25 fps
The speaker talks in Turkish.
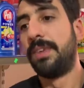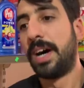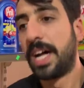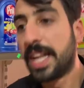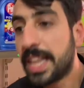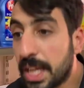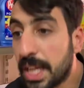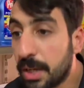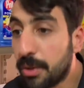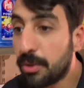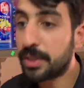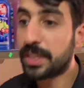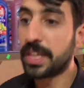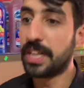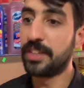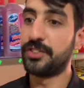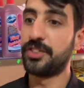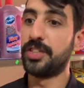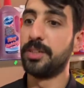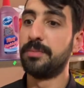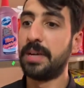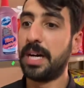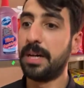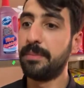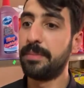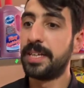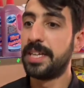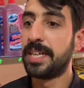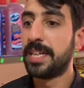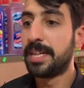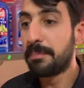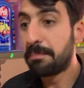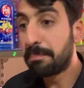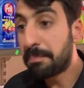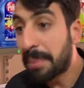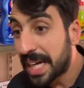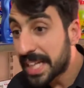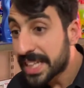Vallahi hurdacıyım abi.
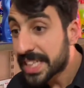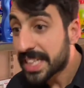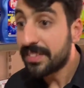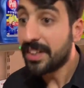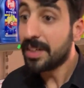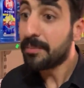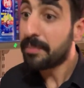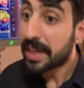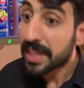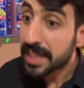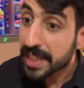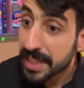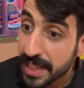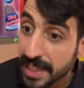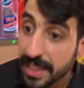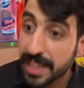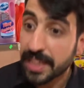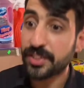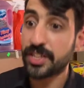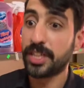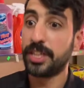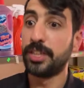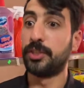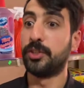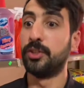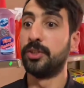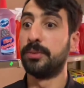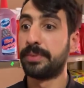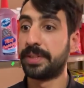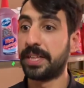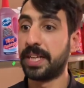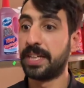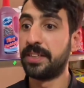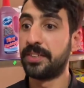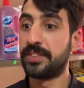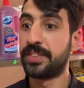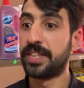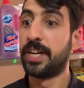Banka ve bakkalala çalışıyorum
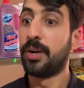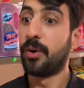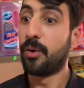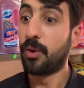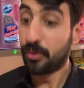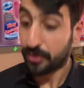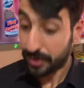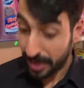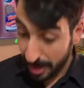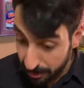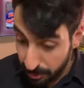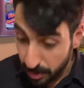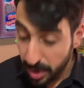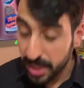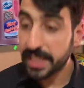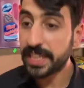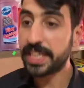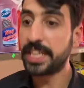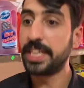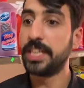sadece. Ondan böyle